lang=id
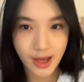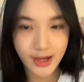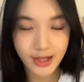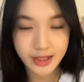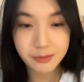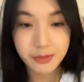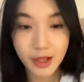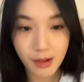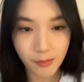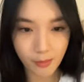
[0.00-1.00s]
Arali
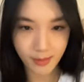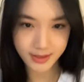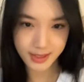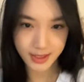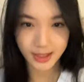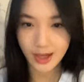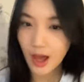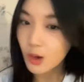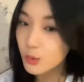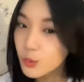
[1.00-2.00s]
bilang mau masakin
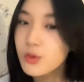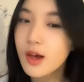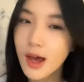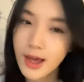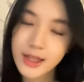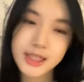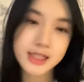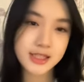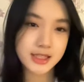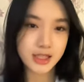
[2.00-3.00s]
aku
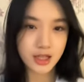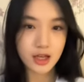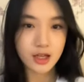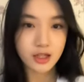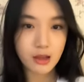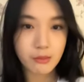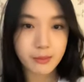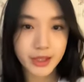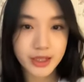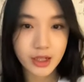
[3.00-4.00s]
guys Gak mau
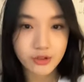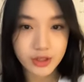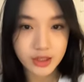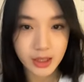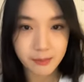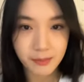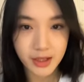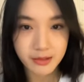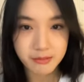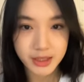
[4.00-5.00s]
bikin kau udah tiap
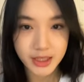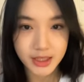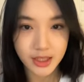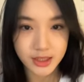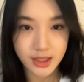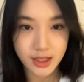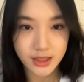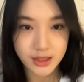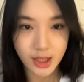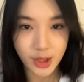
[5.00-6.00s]
malam bikin
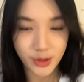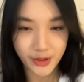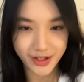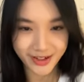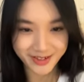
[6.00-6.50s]
kata-kata horror